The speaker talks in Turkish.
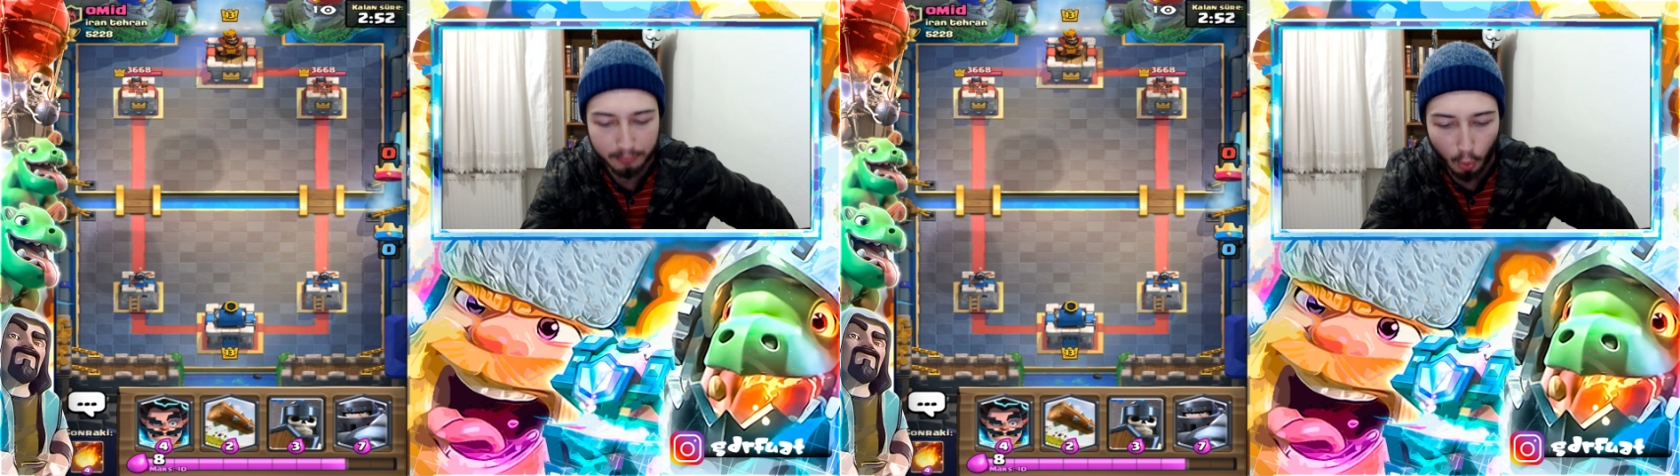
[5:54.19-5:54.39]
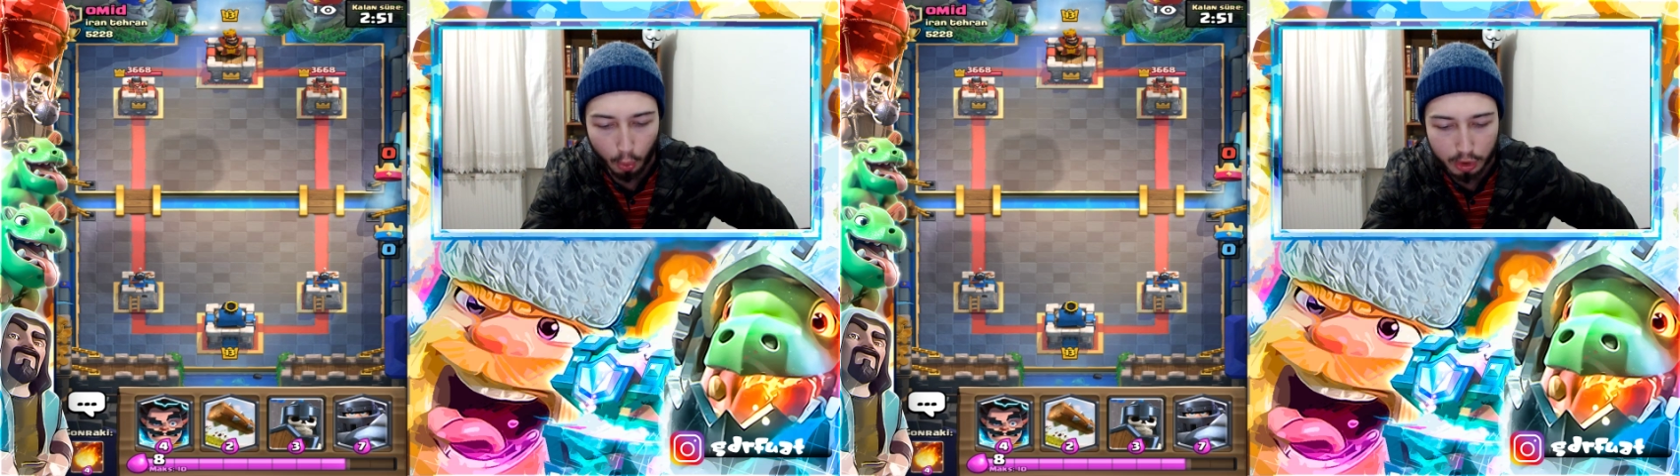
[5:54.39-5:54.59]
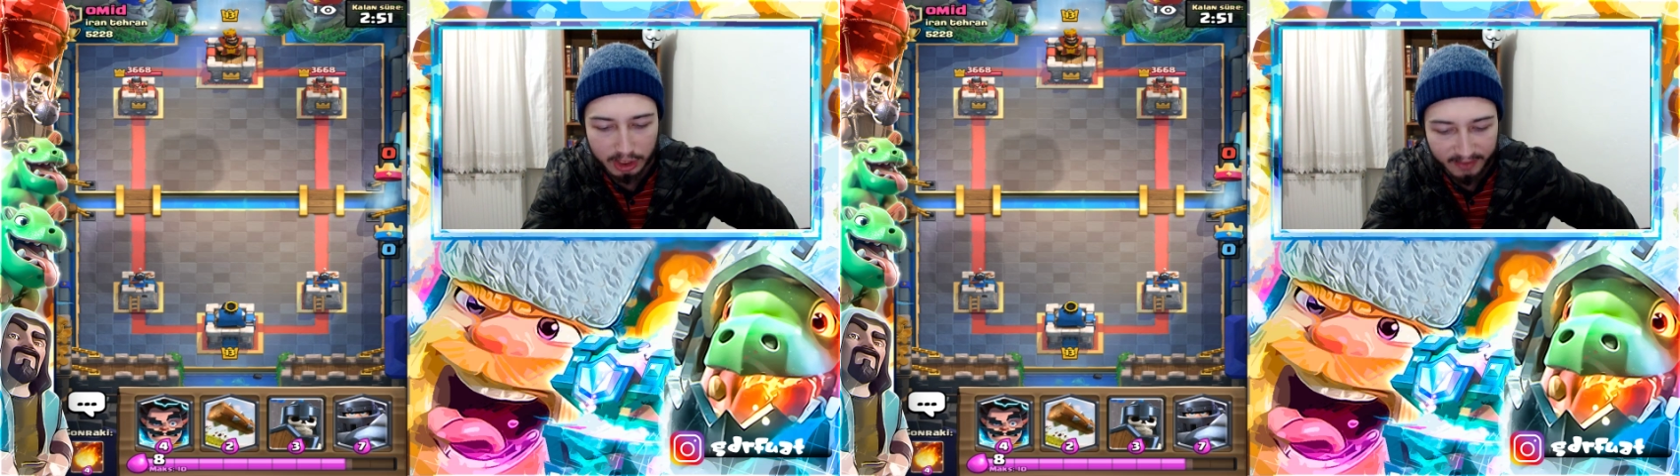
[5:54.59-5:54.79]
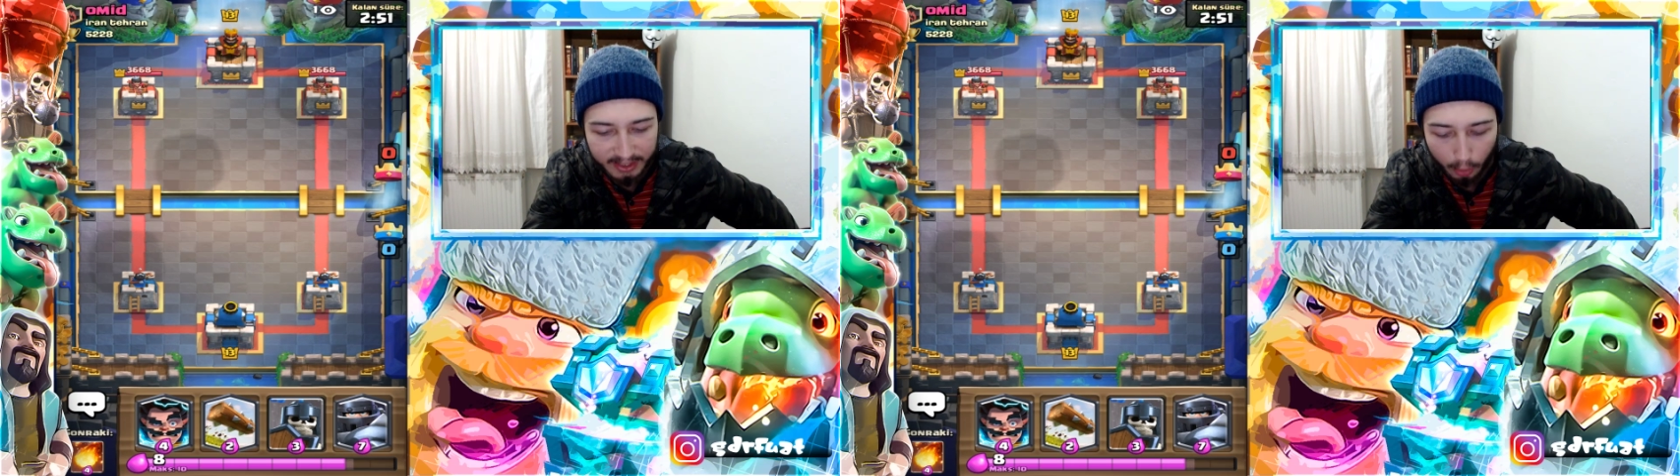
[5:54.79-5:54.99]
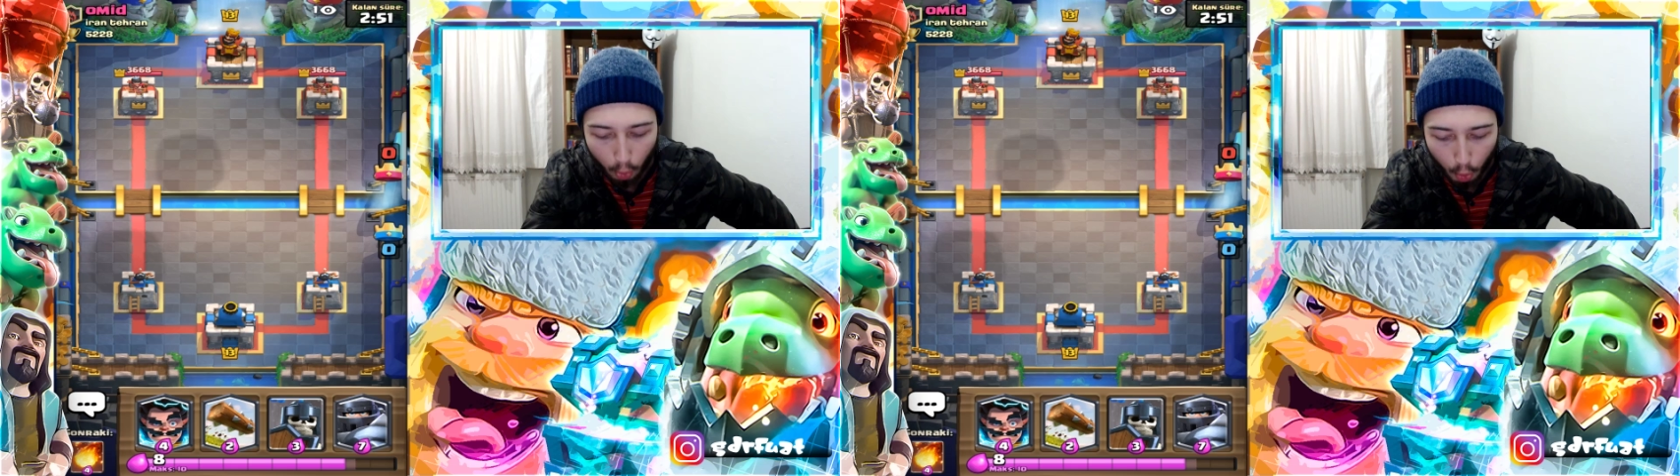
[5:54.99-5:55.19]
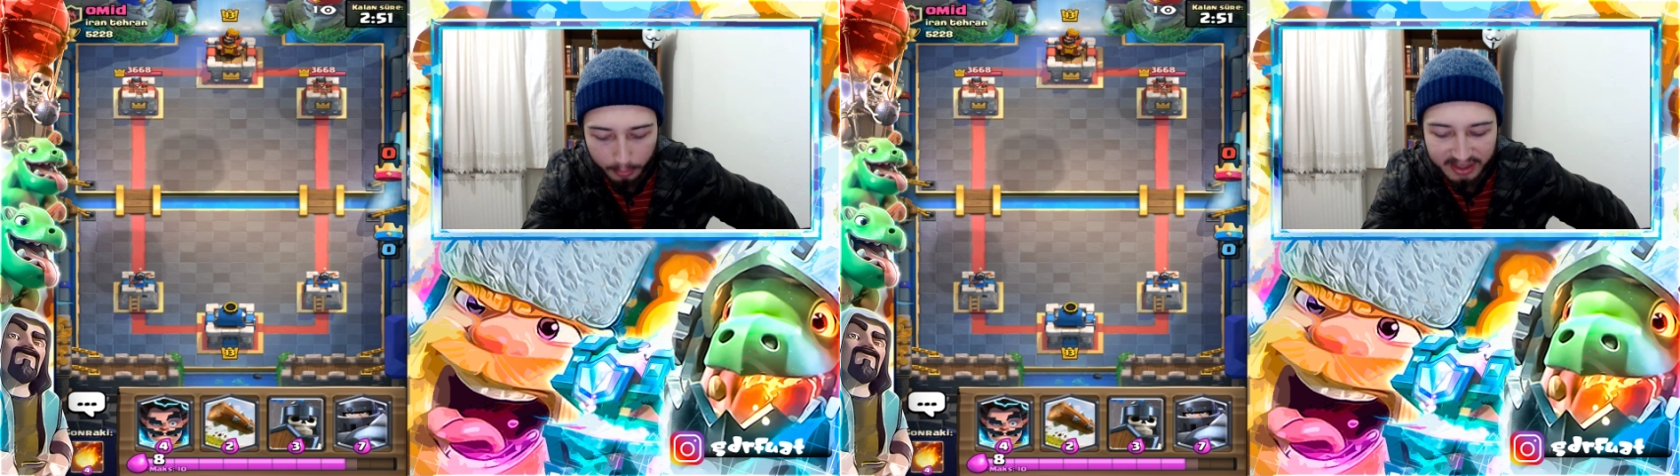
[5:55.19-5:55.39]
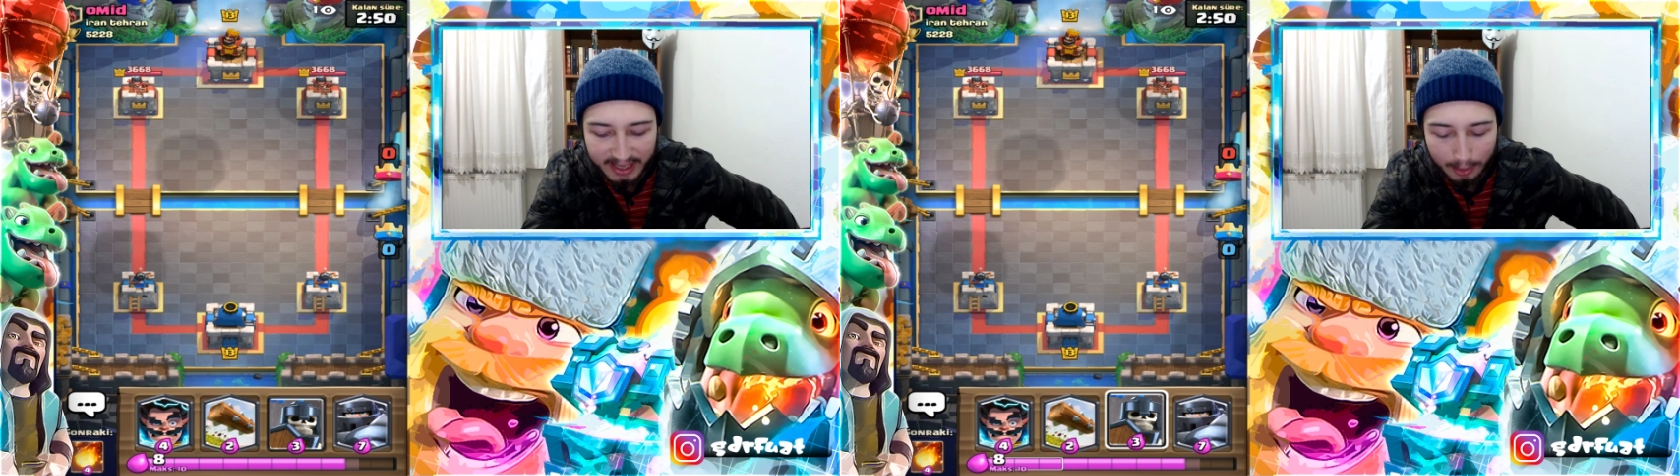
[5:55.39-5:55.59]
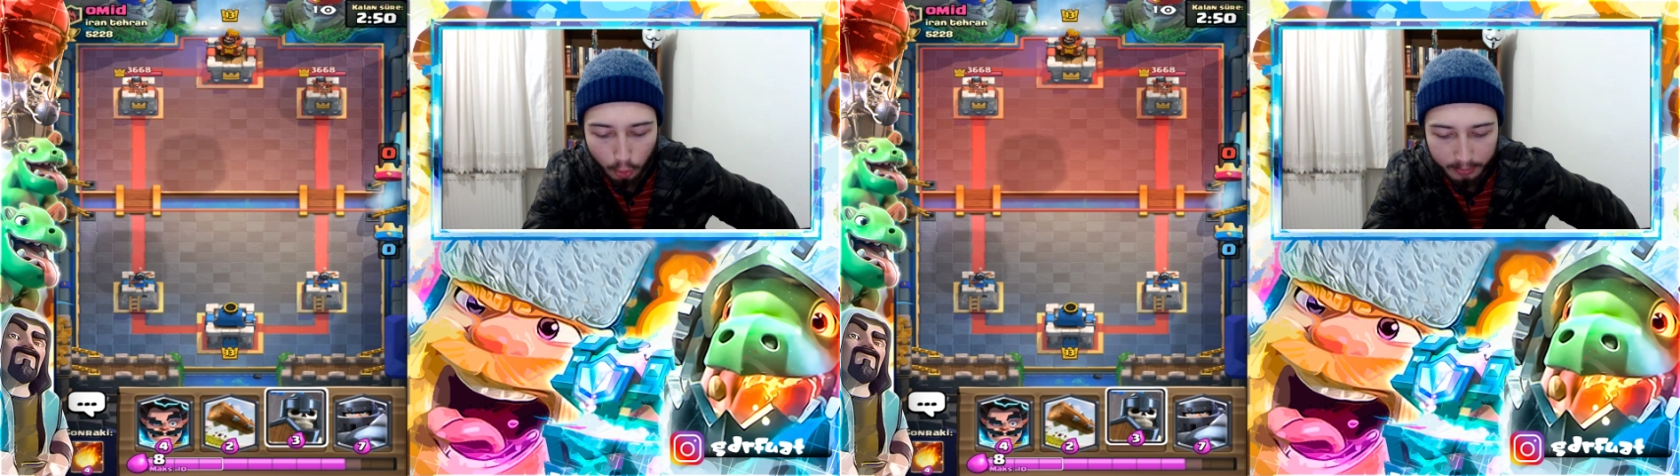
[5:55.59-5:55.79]
13 seviyeden Omid
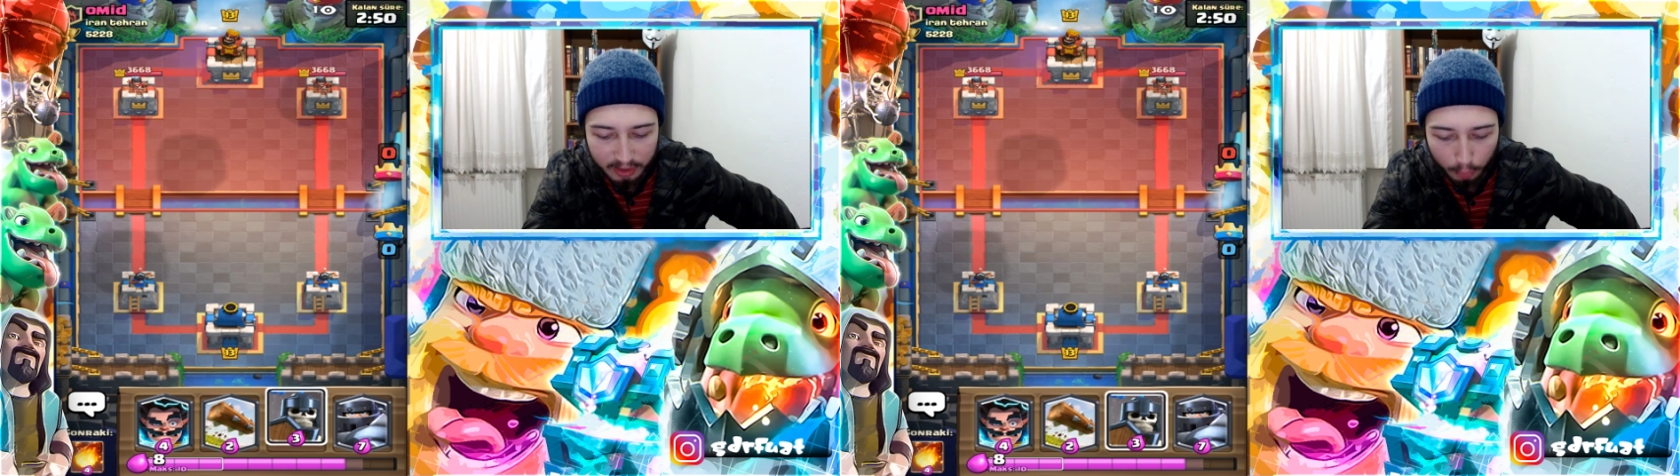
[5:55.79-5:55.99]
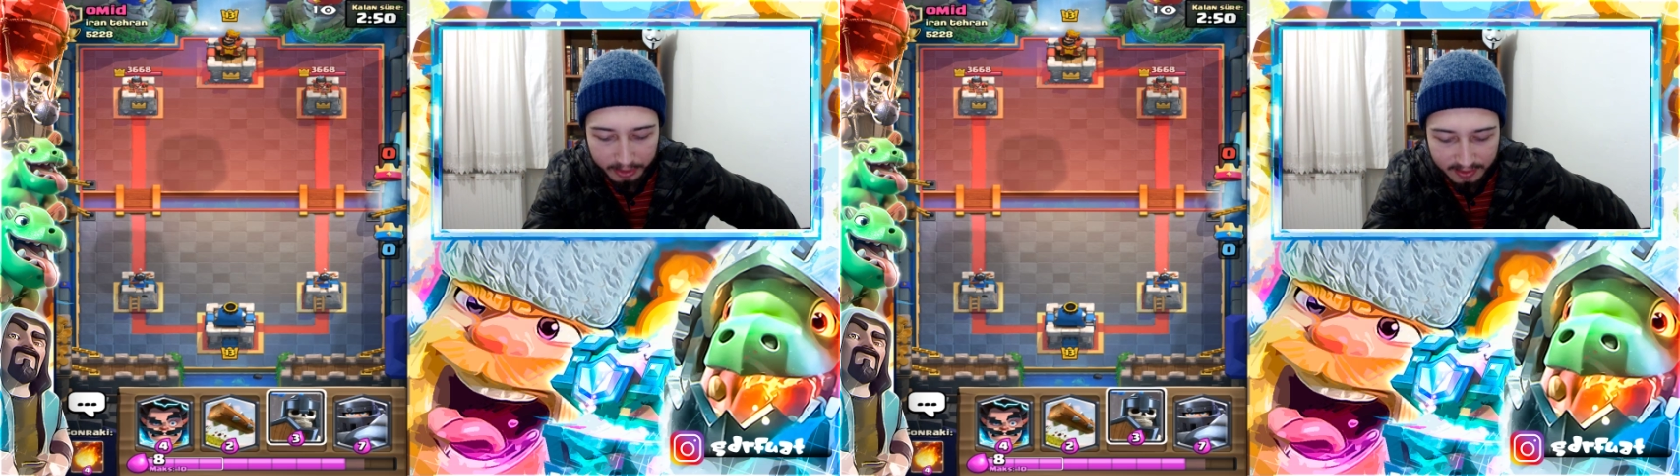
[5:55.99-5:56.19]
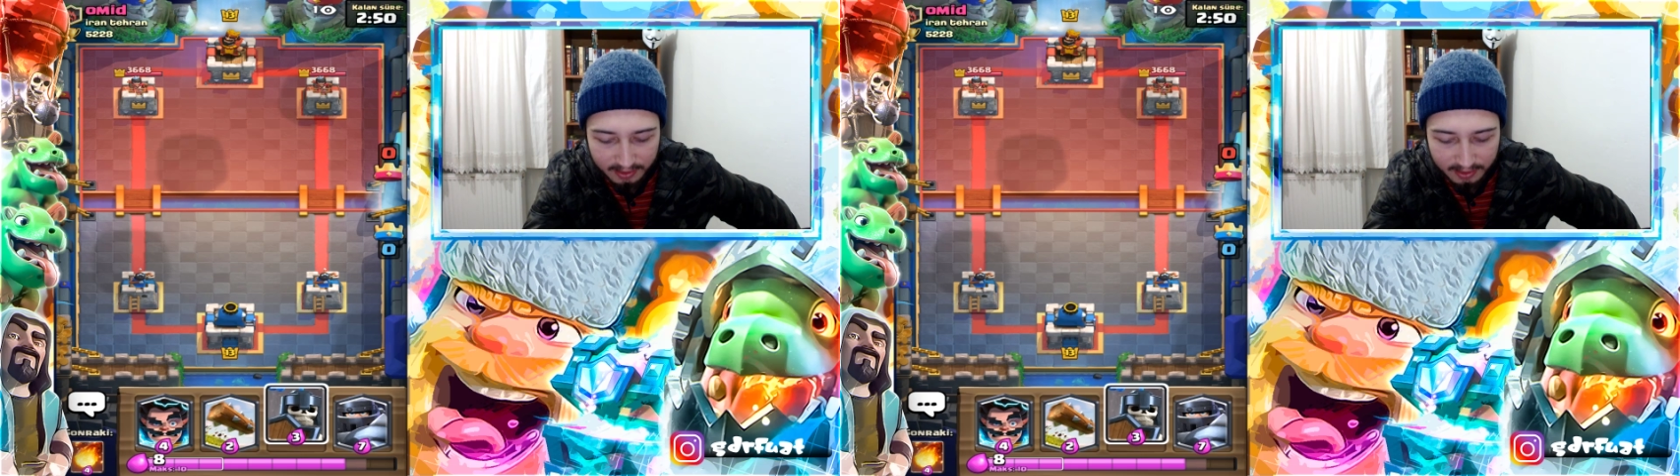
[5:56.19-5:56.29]
geldi. Omid, Omid.